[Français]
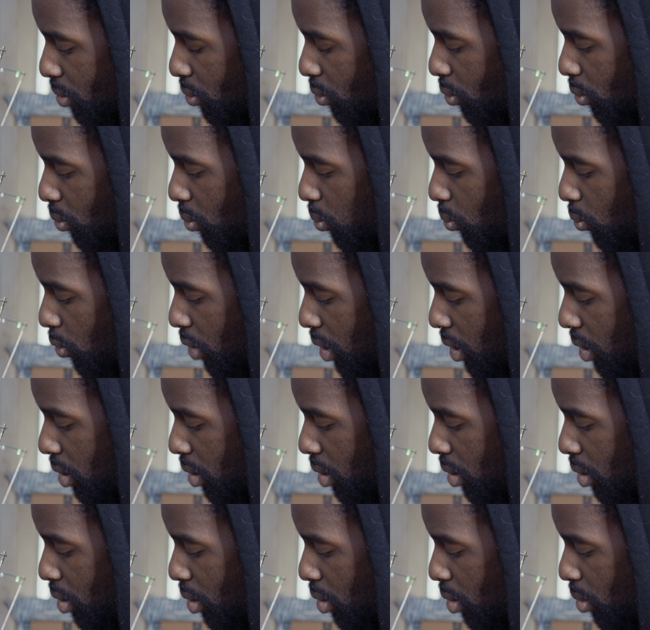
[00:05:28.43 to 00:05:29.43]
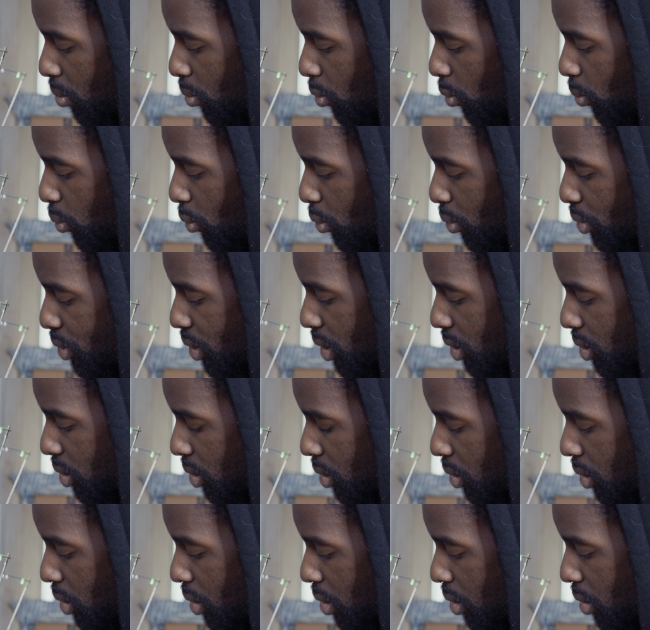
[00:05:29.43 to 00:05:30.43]
Donc moi, mon
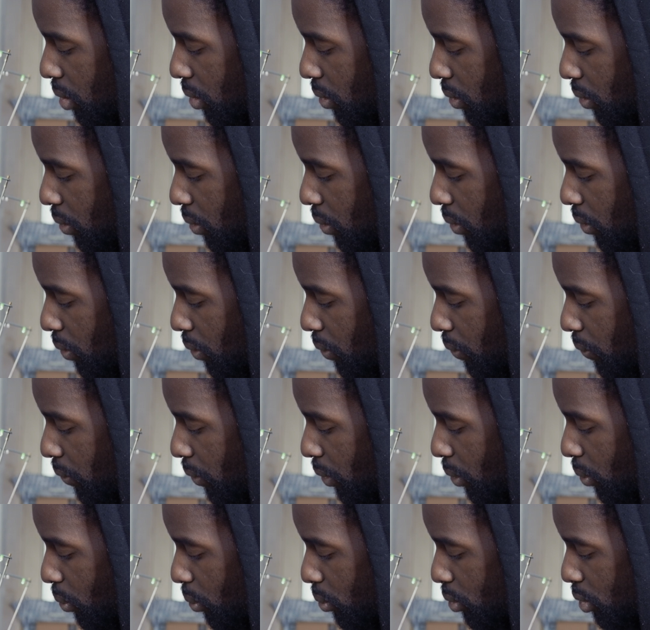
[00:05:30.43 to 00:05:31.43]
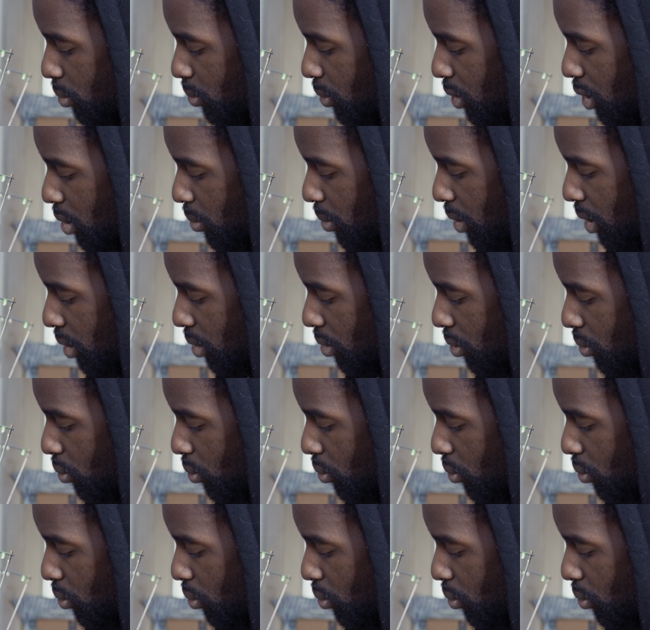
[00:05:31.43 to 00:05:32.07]
projectile fait 11 mm,